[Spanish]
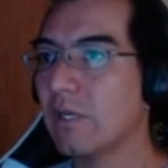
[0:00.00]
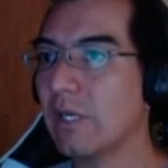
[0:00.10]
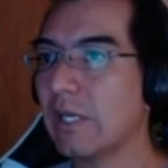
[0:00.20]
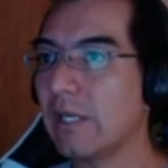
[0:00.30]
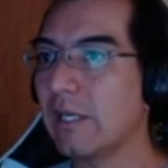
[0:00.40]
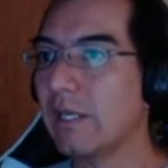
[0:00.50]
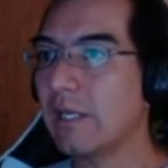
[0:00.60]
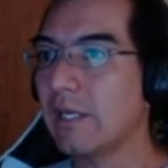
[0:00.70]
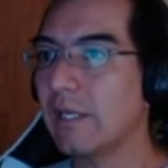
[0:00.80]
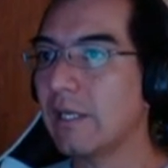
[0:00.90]

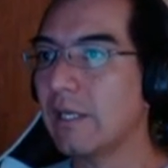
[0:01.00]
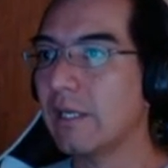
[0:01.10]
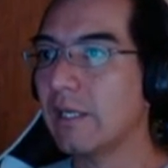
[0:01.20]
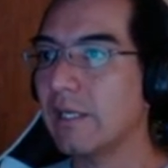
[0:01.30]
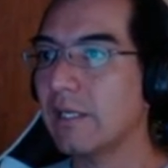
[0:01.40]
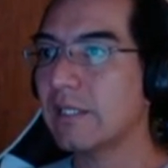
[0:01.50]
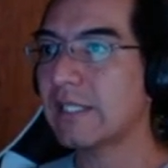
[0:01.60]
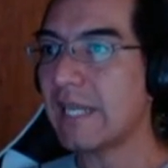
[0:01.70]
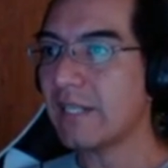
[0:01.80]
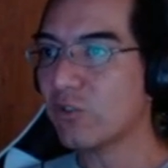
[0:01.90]
Eh,
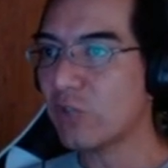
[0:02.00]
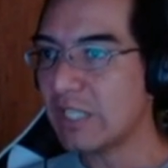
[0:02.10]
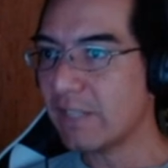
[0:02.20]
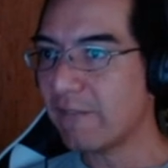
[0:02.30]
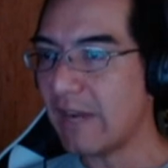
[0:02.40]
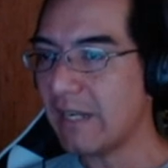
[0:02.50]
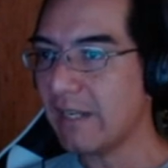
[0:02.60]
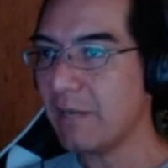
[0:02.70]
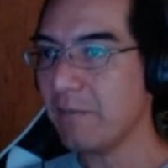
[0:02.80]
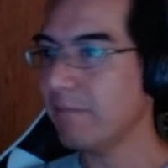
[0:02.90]
set rigid file
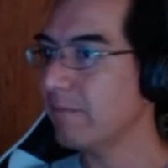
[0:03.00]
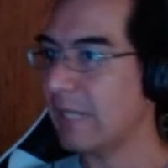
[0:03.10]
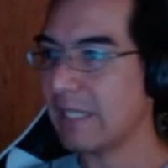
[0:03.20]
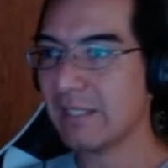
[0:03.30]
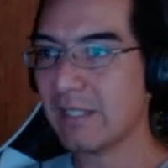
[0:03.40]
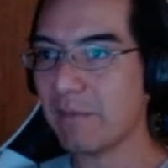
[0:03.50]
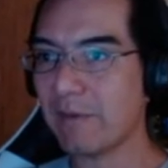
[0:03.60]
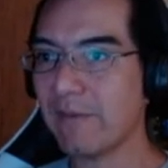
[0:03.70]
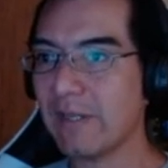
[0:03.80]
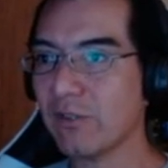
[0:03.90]
name, eso está
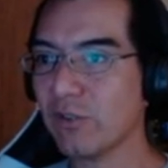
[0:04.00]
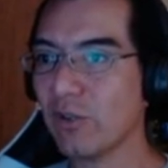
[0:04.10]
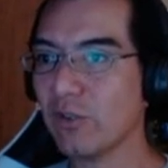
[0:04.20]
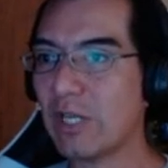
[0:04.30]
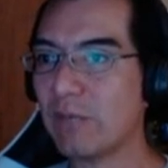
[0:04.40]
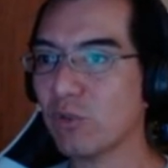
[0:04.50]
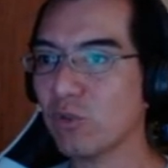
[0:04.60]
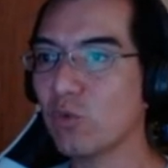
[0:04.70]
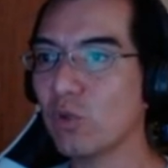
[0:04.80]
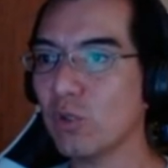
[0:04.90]
perfecto, solo
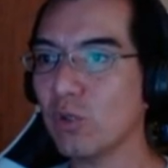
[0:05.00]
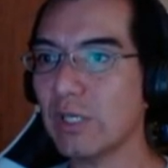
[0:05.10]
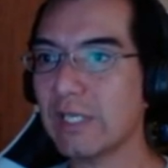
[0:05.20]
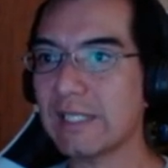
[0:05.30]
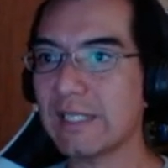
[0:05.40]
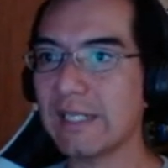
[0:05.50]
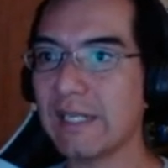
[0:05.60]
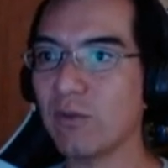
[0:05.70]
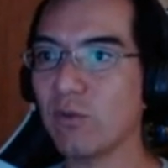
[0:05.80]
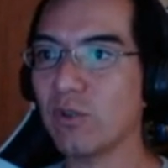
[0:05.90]
tenemos uno, que sería
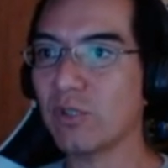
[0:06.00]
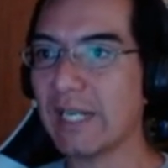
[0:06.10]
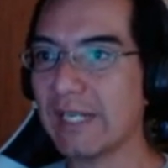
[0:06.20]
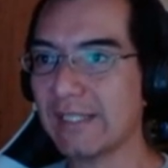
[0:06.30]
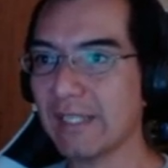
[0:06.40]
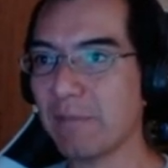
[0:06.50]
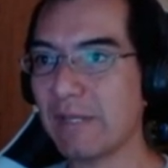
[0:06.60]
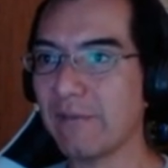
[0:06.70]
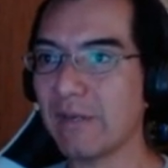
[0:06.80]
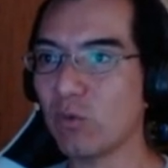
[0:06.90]
el
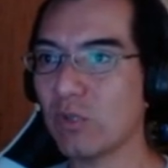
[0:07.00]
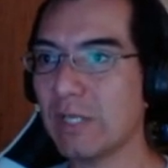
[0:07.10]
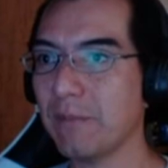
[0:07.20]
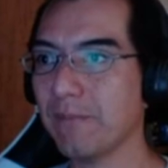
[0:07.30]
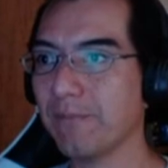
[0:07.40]
1GXAPDBQT.